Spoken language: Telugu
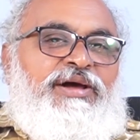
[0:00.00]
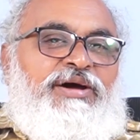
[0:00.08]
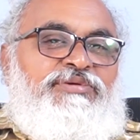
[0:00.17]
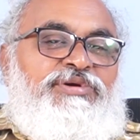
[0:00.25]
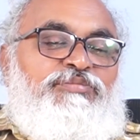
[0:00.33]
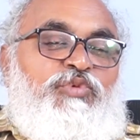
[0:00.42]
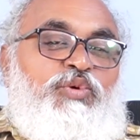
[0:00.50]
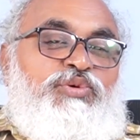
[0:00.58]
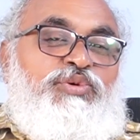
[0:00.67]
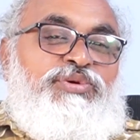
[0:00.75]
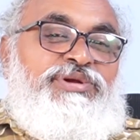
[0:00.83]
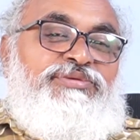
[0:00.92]
ఆవిడ
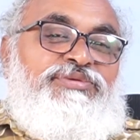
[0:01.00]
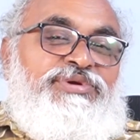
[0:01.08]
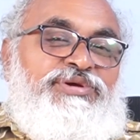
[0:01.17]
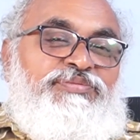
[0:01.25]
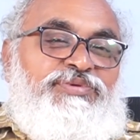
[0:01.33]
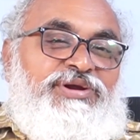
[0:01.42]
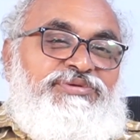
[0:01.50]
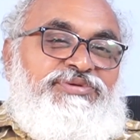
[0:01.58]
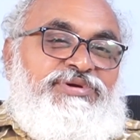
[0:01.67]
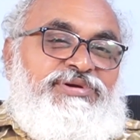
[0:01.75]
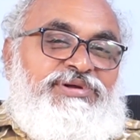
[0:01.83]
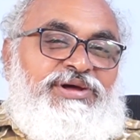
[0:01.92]
మోటో ఏమిటి ఇప్పుడు
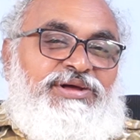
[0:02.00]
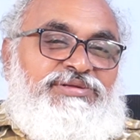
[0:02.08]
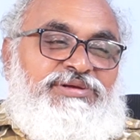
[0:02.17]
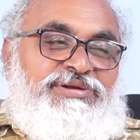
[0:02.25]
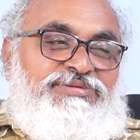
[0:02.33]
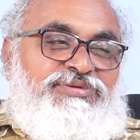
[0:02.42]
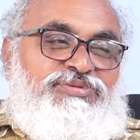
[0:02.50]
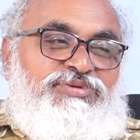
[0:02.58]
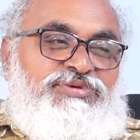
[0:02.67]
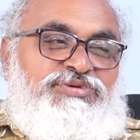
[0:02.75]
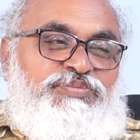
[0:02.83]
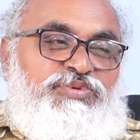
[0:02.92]
అర్జెంటుగా అతన్ని
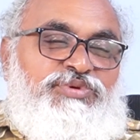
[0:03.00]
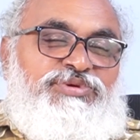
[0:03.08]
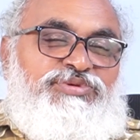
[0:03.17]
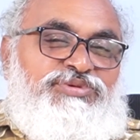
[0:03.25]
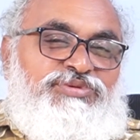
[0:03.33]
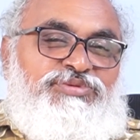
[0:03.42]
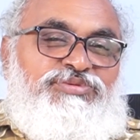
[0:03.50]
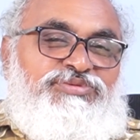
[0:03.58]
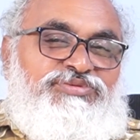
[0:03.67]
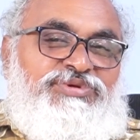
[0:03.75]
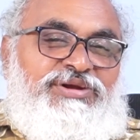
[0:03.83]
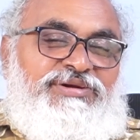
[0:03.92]
తీసుకొచ్చి పోలీసులు
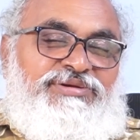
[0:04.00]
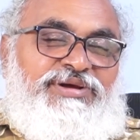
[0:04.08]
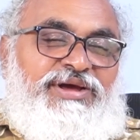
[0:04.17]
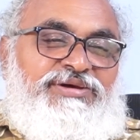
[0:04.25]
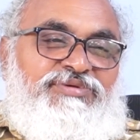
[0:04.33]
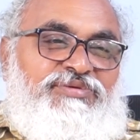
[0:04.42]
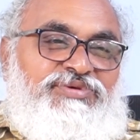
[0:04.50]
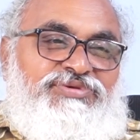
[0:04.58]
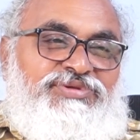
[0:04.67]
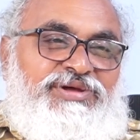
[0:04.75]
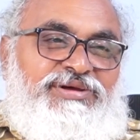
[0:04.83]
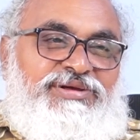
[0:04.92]
న్యాయ
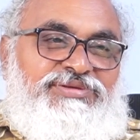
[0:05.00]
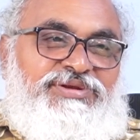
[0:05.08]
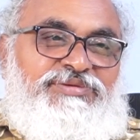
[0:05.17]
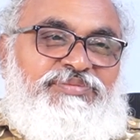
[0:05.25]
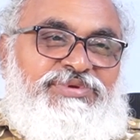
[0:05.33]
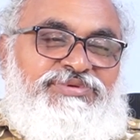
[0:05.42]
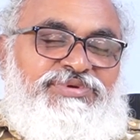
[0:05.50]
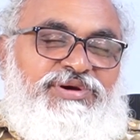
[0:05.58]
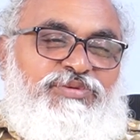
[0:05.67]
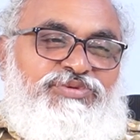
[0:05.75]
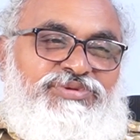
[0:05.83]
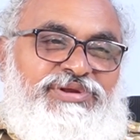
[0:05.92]
వ్యవస్థ అతన్ని పిలిచి
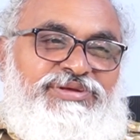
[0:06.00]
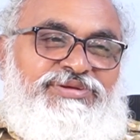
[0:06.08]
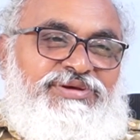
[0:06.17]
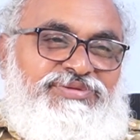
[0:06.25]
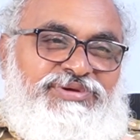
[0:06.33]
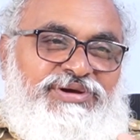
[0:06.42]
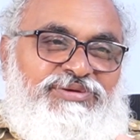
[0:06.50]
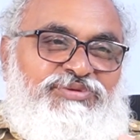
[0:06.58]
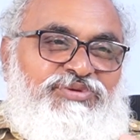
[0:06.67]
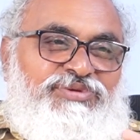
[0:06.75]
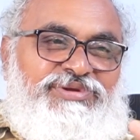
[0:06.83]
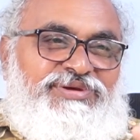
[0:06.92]
కౌన్సిలింగ్ చేసి
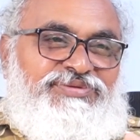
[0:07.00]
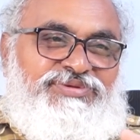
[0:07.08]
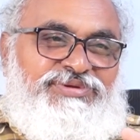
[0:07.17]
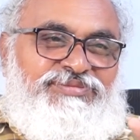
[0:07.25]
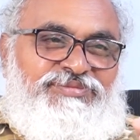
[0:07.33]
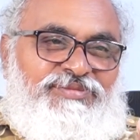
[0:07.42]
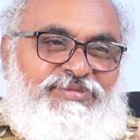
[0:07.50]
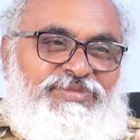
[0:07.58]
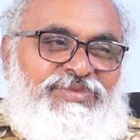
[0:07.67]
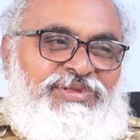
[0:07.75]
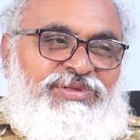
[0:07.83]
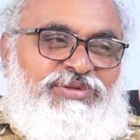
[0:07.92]
కంట్రోల్ చేసి
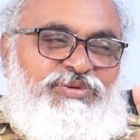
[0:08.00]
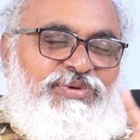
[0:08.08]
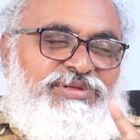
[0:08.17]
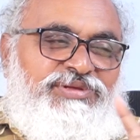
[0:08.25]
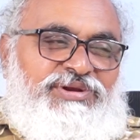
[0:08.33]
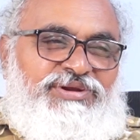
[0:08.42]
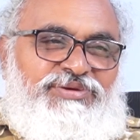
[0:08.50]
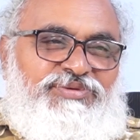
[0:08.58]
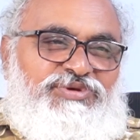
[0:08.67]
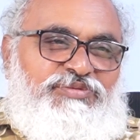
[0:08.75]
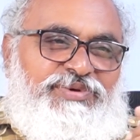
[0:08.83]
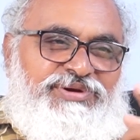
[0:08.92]
నువ్వు అందరినీ
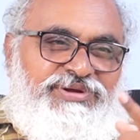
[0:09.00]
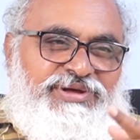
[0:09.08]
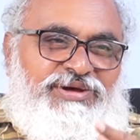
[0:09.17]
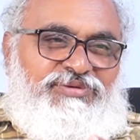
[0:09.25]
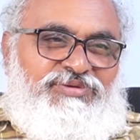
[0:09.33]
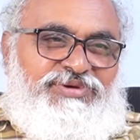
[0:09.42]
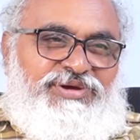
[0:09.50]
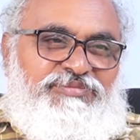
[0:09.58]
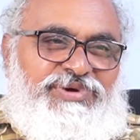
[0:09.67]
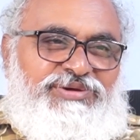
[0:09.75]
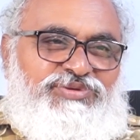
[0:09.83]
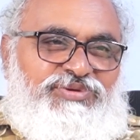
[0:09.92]
వదిలిపెట్టి కేవలం ఎంఐతోనే
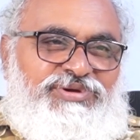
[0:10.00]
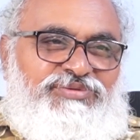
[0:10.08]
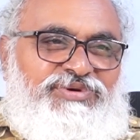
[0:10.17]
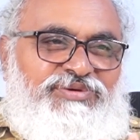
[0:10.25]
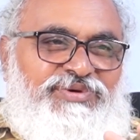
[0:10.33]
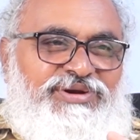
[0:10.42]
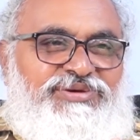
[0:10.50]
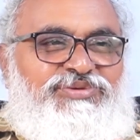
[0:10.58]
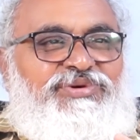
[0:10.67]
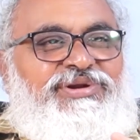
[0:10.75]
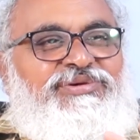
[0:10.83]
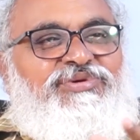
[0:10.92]
అమ్మాయితోనే ఉండవలను
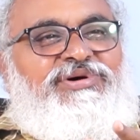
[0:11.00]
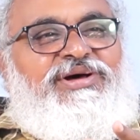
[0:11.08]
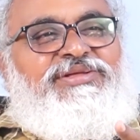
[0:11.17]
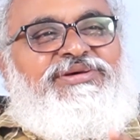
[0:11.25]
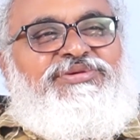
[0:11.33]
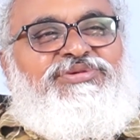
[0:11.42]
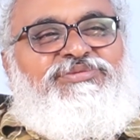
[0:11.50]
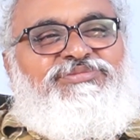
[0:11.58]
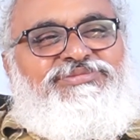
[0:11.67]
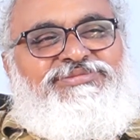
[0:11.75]
అని ఒక ఆదేశం